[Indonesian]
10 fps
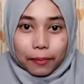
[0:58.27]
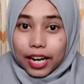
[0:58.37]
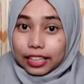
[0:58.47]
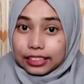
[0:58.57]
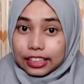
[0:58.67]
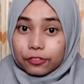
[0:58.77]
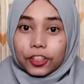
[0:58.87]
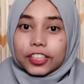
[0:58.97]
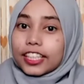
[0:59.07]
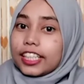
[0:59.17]
suka banget
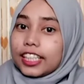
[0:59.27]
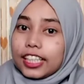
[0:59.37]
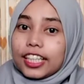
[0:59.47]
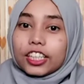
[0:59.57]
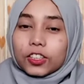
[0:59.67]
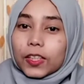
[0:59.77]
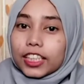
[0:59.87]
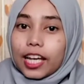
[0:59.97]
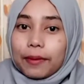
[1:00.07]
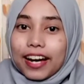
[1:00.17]
voucher ini restock
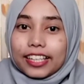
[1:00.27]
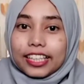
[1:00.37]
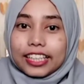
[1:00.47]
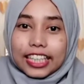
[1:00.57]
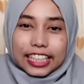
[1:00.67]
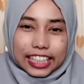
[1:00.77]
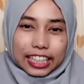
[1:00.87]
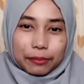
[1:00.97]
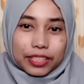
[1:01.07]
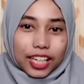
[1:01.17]
setiap hari. Jadi
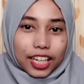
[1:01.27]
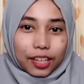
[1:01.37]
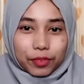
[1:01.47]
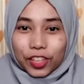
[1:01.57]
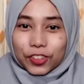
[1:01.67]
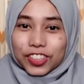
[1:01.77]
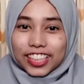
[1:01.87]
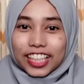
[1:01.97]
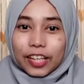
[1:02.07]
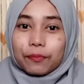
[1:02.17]
kita bisa klaim terus
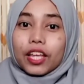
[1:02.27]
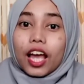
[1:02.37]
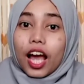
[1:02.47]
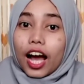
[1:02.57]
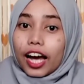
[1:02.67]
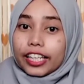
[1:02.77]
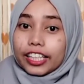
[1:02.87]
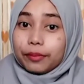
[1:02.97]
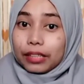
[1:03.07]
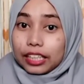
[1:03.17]
nih. Hari
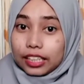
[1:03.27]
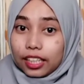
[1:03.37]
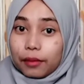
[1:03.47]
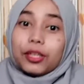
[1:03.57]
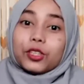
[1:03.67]
ini beli,